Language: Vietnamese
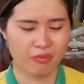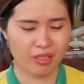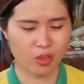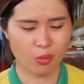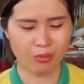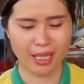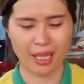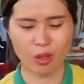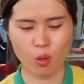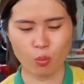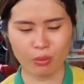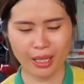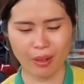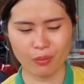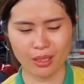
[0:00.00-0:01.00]
thì chúng ta
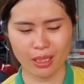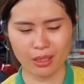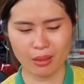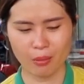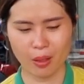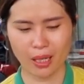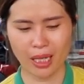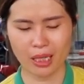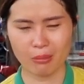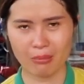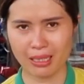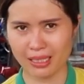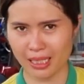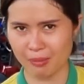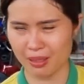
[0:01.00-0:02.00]
cùng nhau nhìn về Hoàng Anh
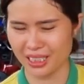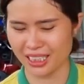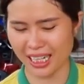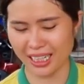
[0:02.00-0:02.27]
bên dĩa bên